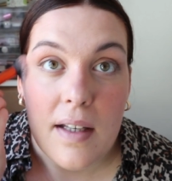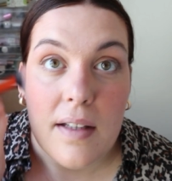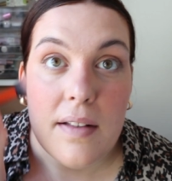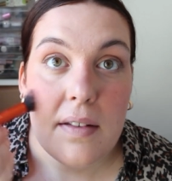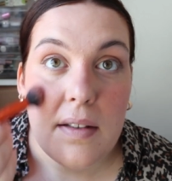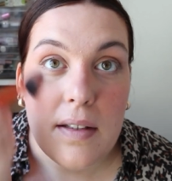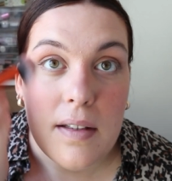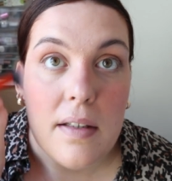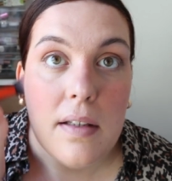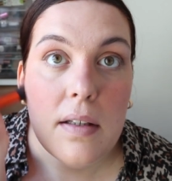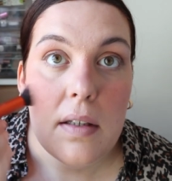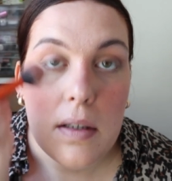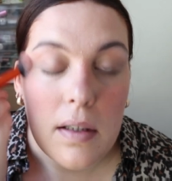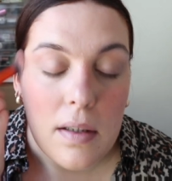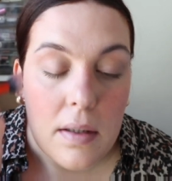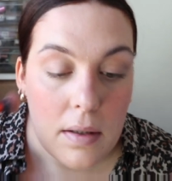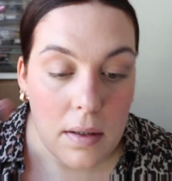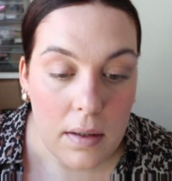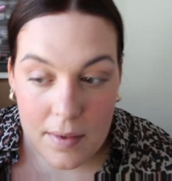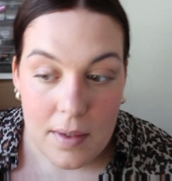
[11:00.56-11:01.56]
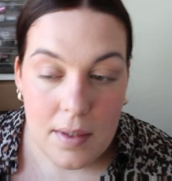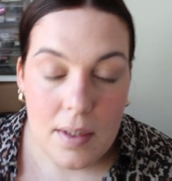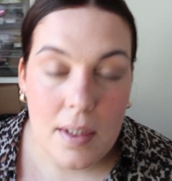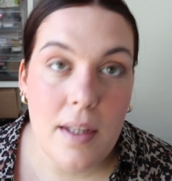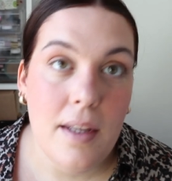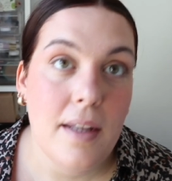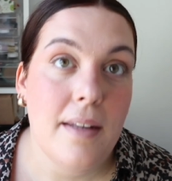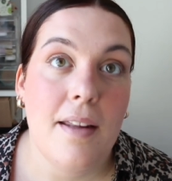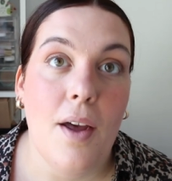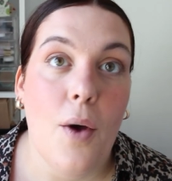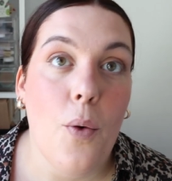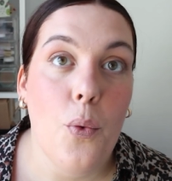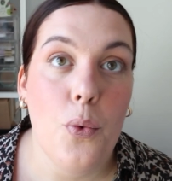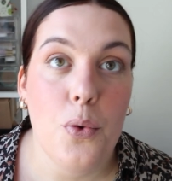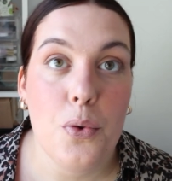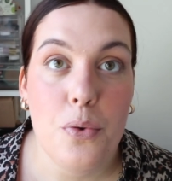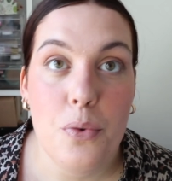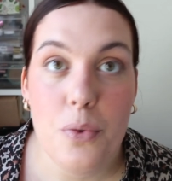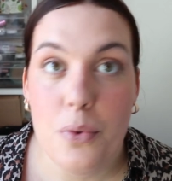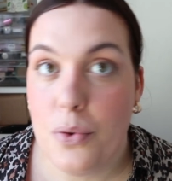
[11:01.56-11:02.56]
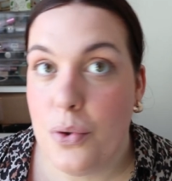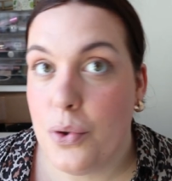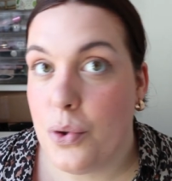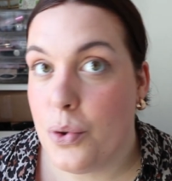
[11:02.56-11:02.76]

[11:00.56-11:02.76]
teinte qui est un rose nude